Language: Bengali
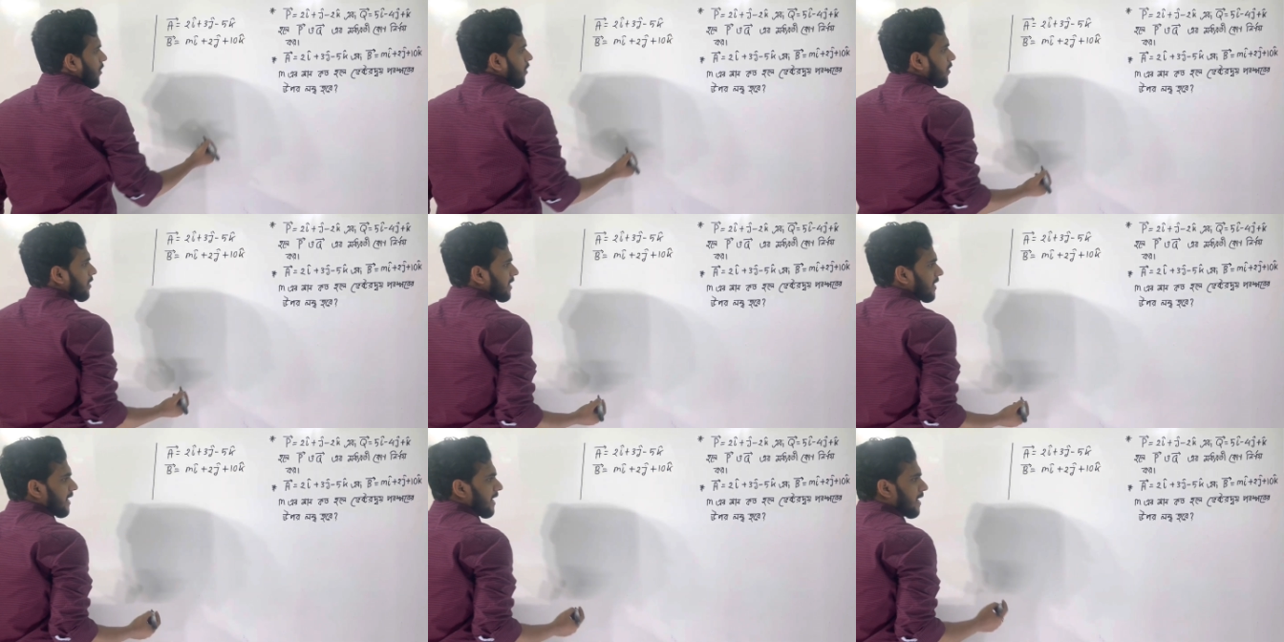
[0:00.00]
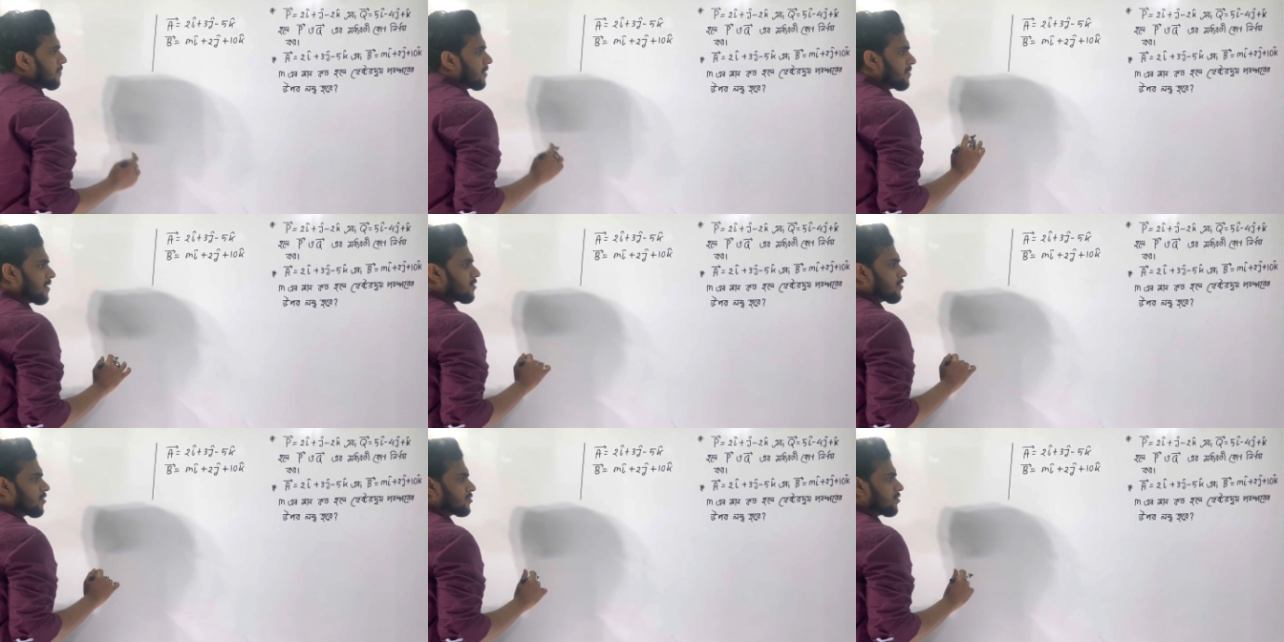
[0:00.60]
ওকে এম এর মান
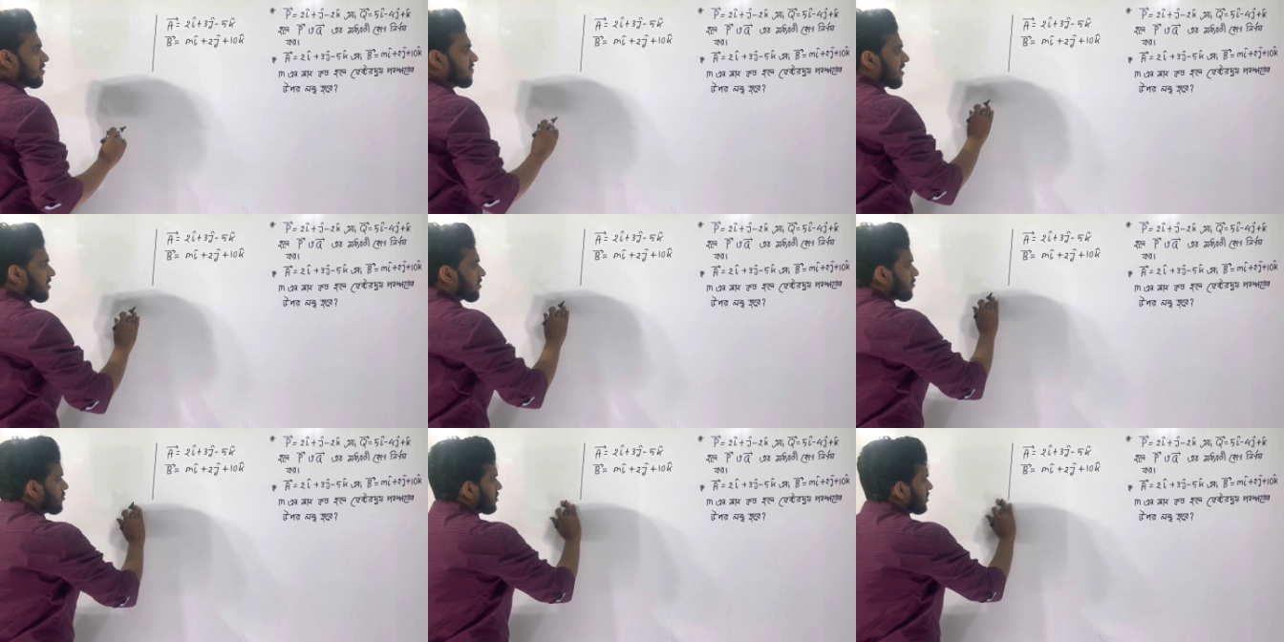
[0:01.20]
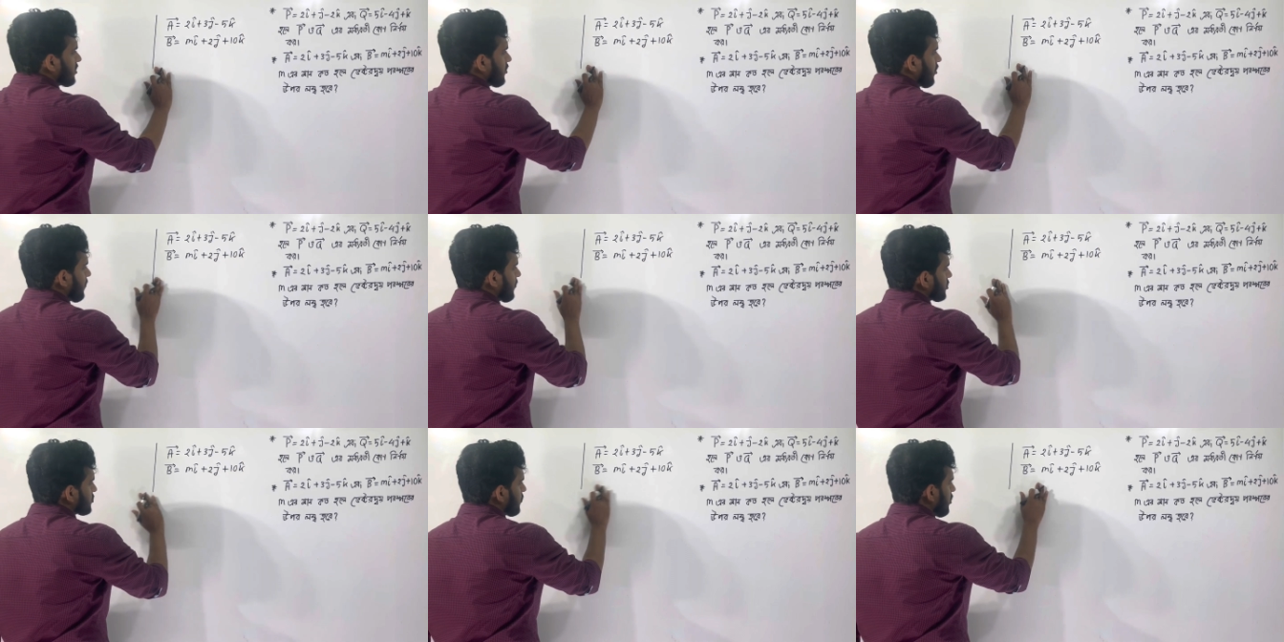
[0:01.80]
কত হলে ভ্যাক্টর দুটি কি হয়
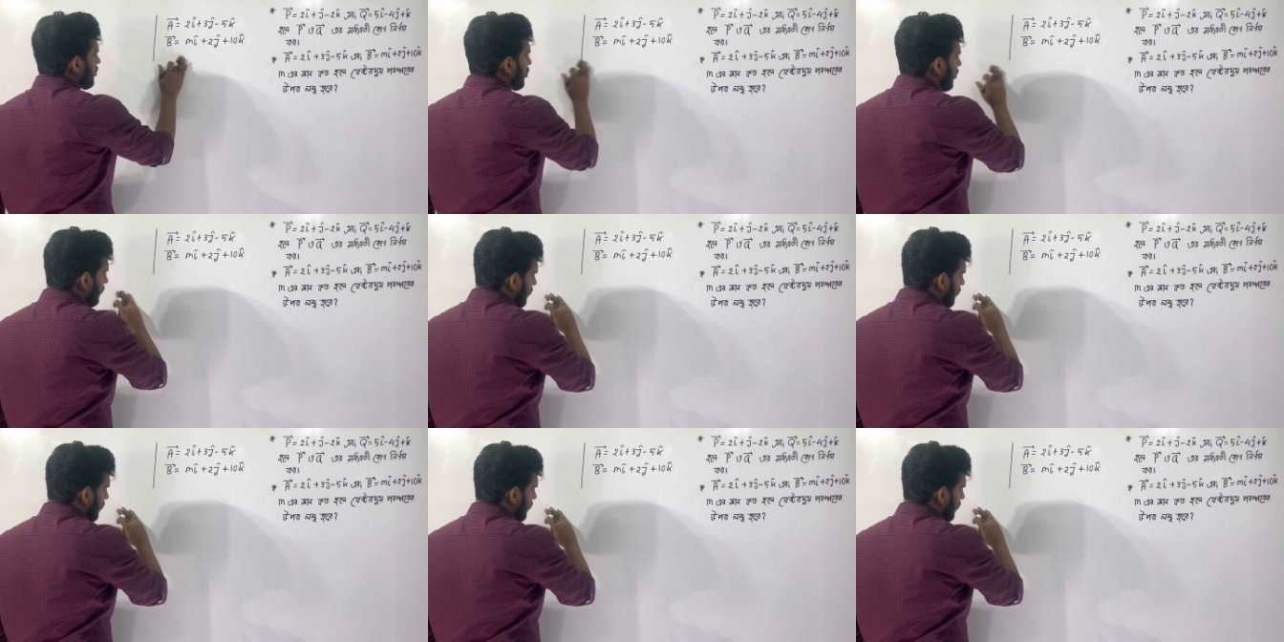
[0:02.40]
পরস্পর লম্ব